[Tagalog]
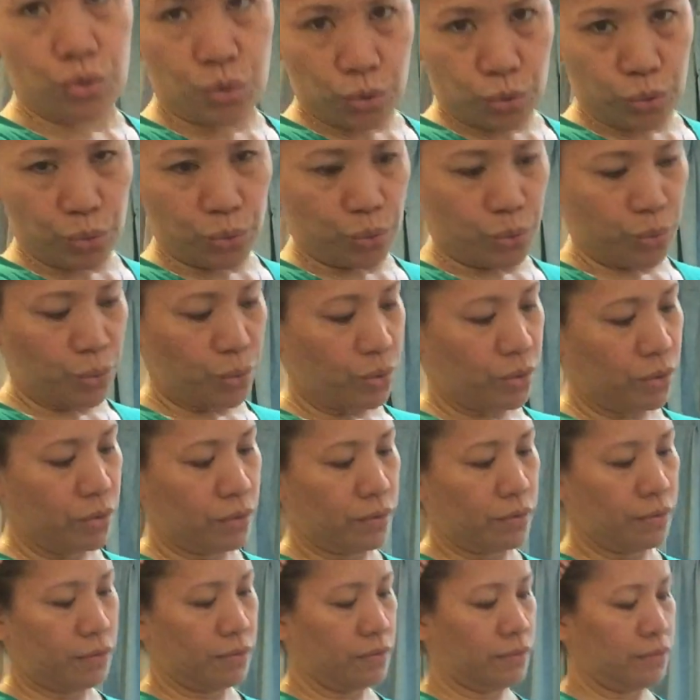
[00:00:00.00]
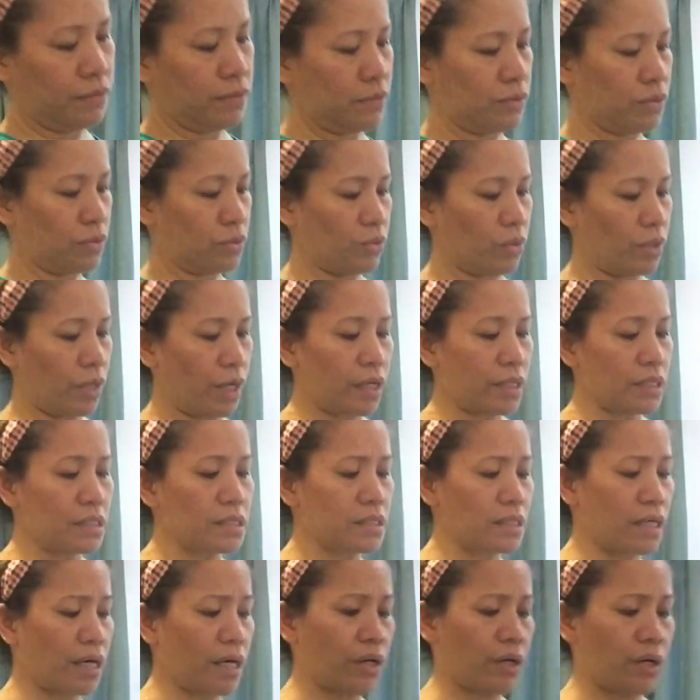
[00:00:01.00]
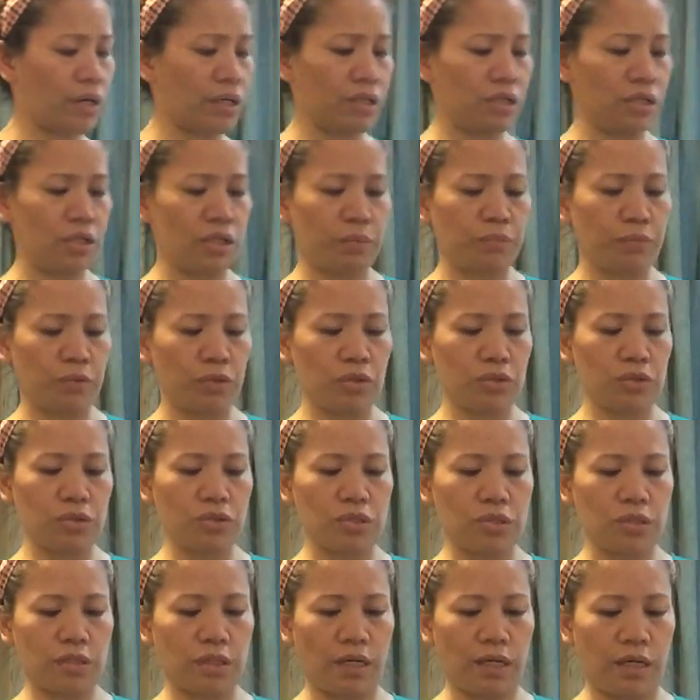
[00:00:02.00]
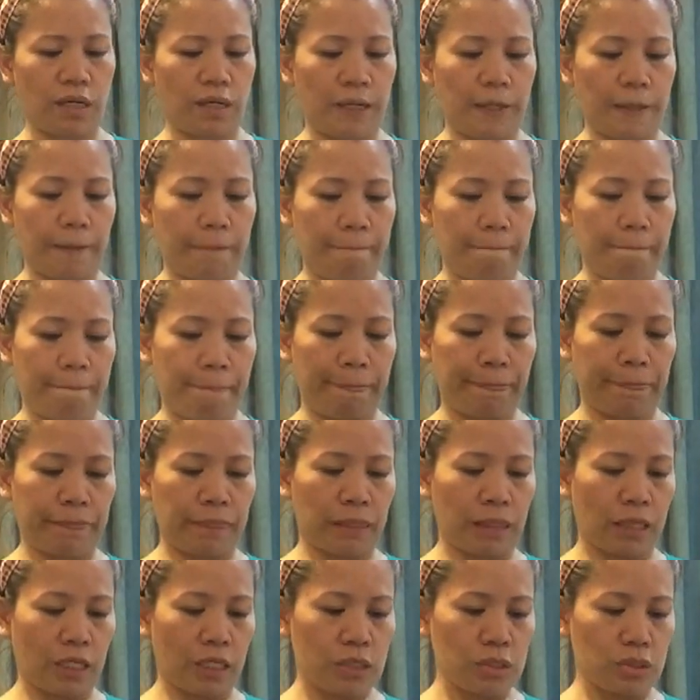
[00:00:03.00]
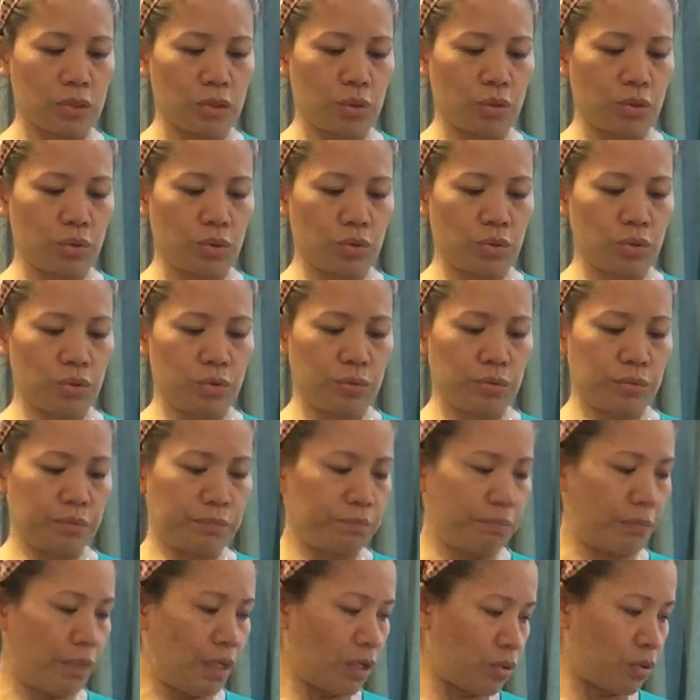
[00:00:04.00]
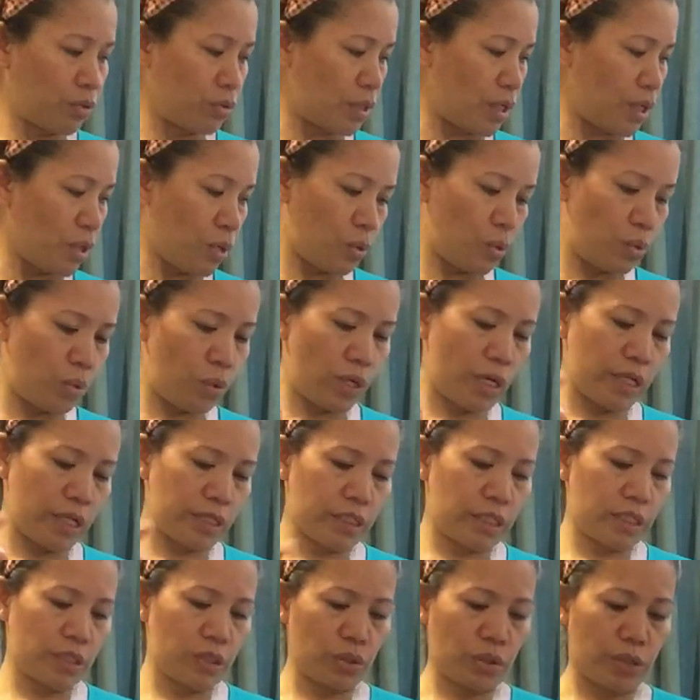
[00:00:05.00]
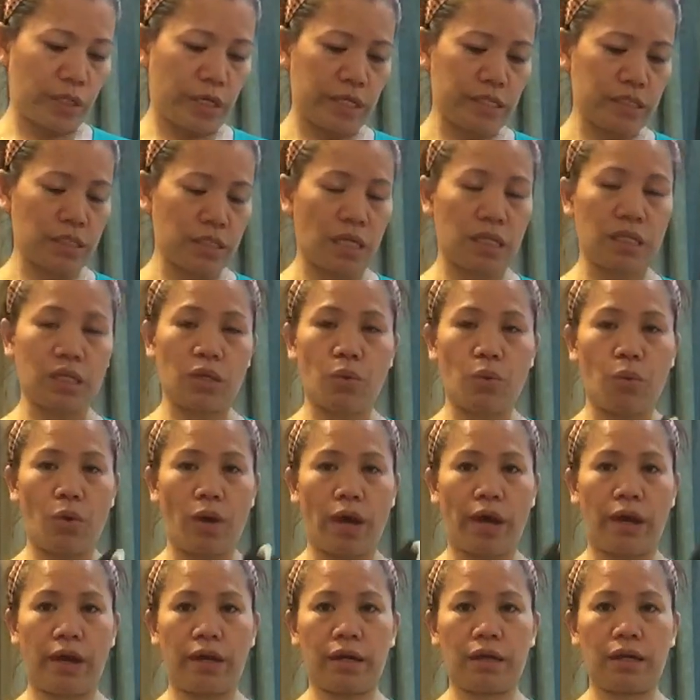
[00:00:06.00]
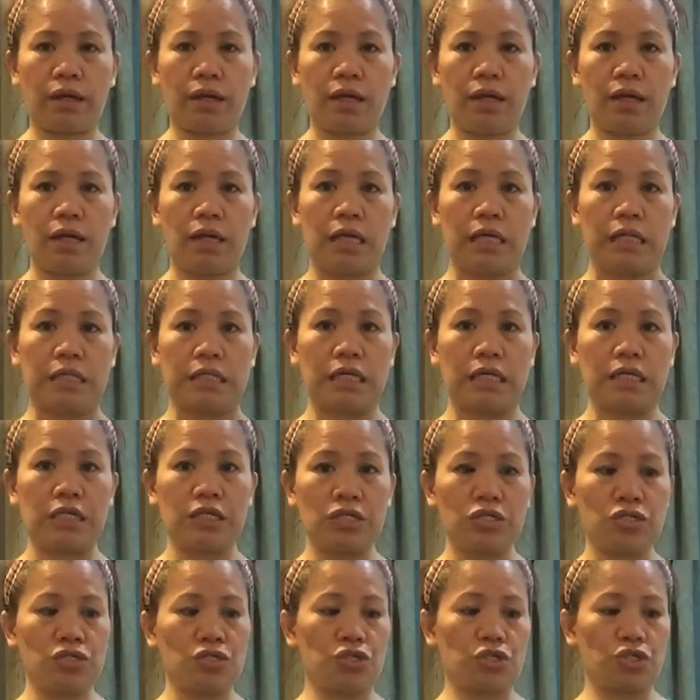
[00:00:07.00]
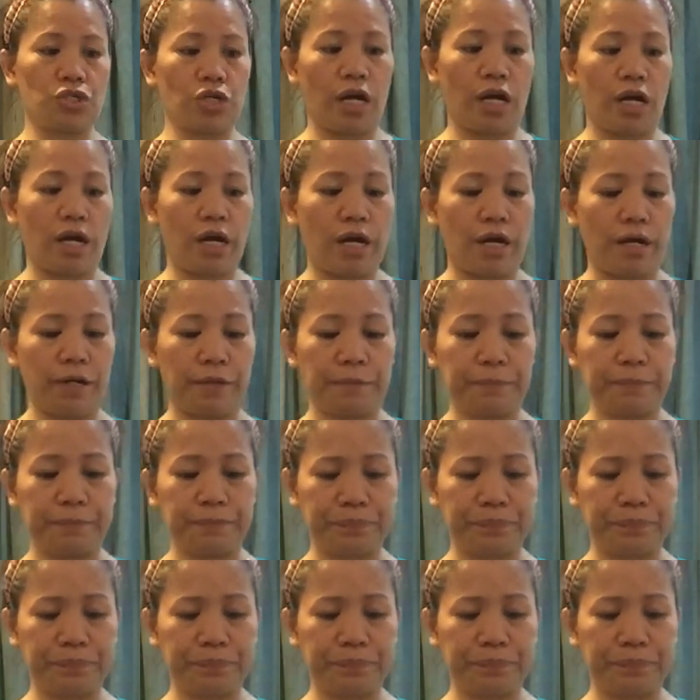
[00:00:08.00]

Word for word: 2. So, guys, nakaready na po ito siya. So, meron lang kulang dito na isa na wire na need siyang